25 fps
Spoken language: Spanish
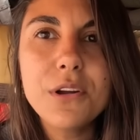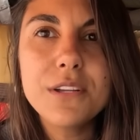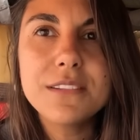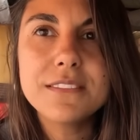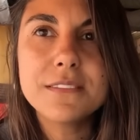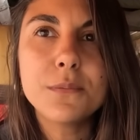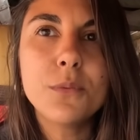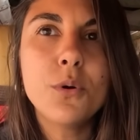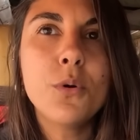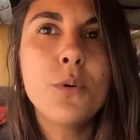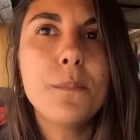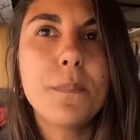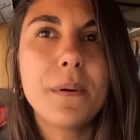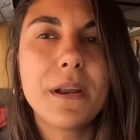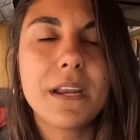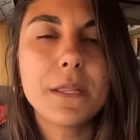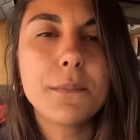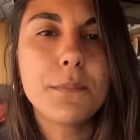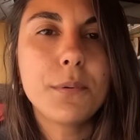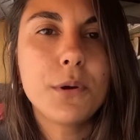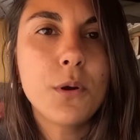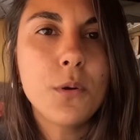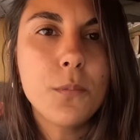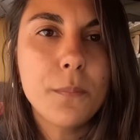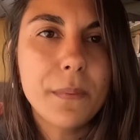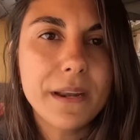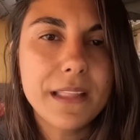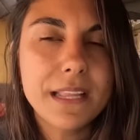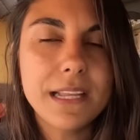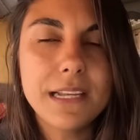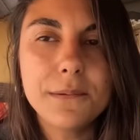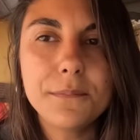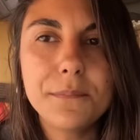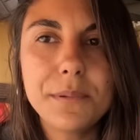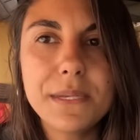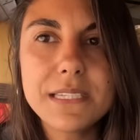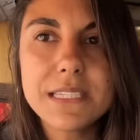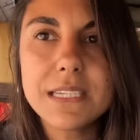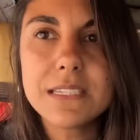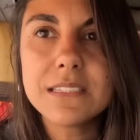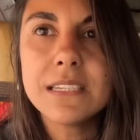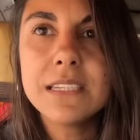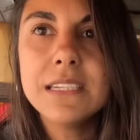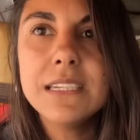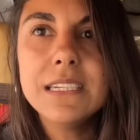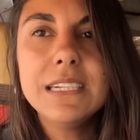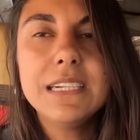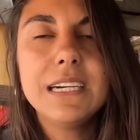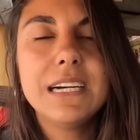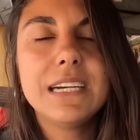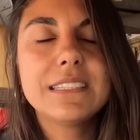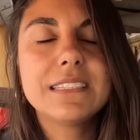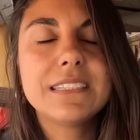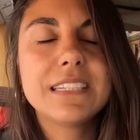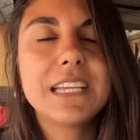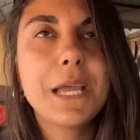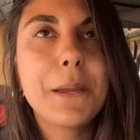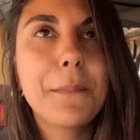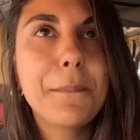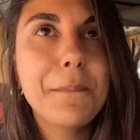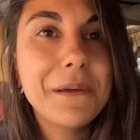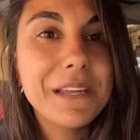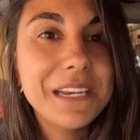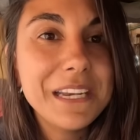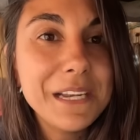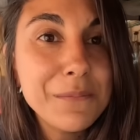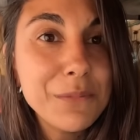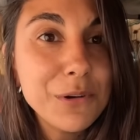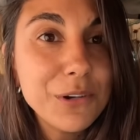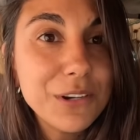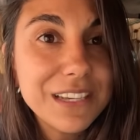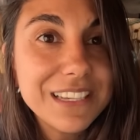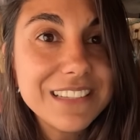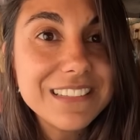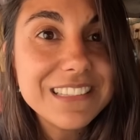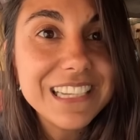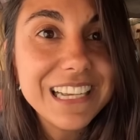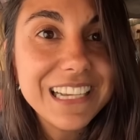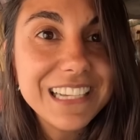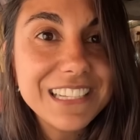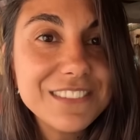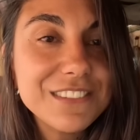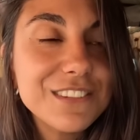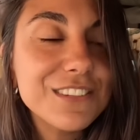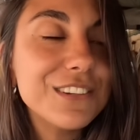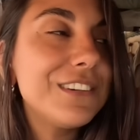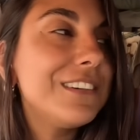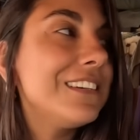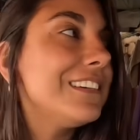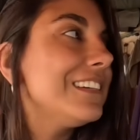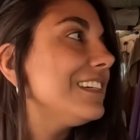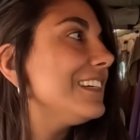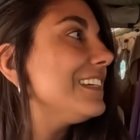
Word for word: hicimos un par de pruebas, un par de limpiezas, así que esperemos que sea eso,